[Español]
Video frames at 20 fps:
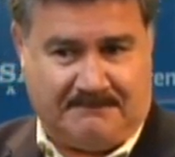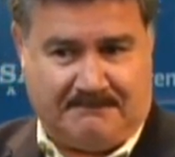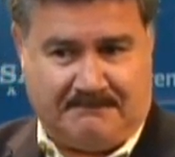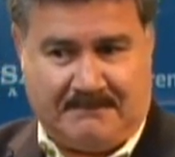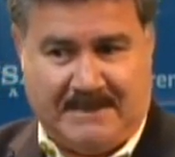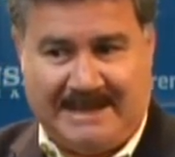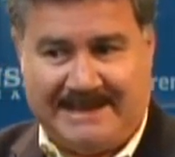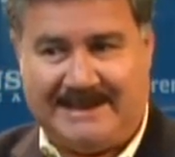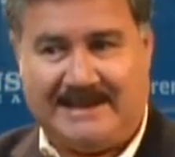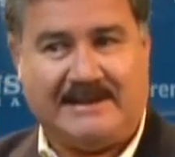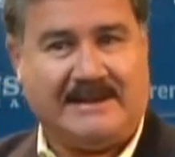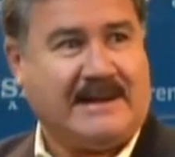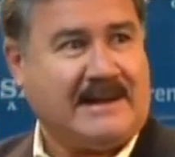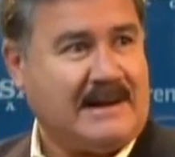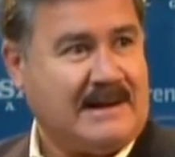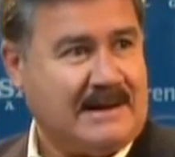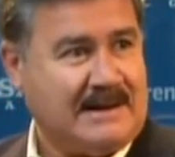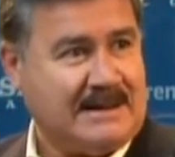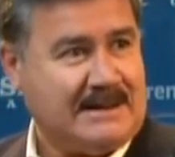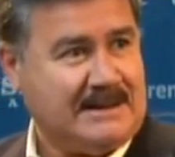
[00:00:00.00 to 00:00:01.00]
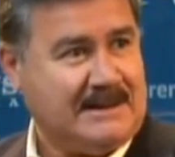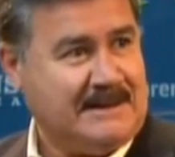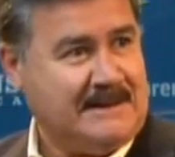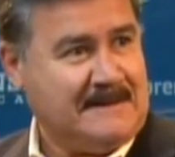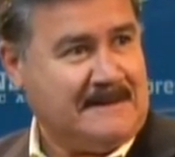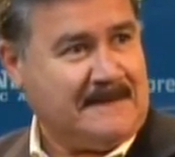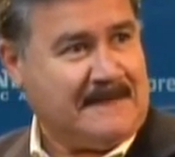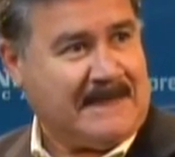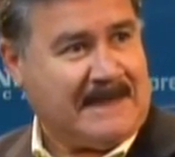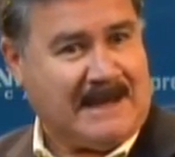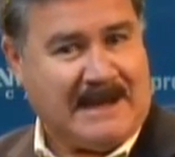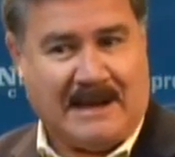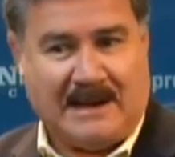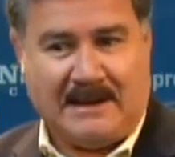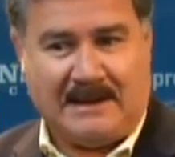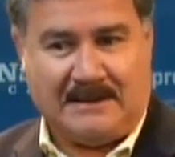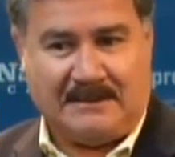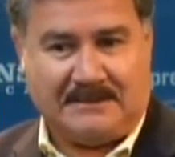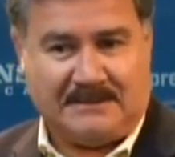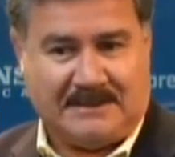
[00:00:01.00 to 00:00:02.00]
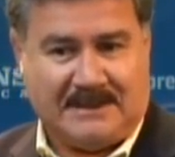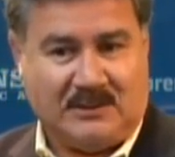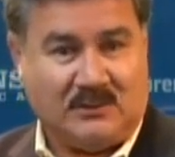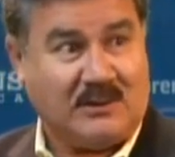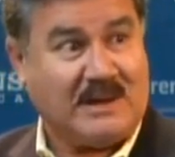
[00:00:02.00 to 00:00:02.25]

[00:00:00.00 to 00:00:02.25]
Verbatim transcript: mantener la, los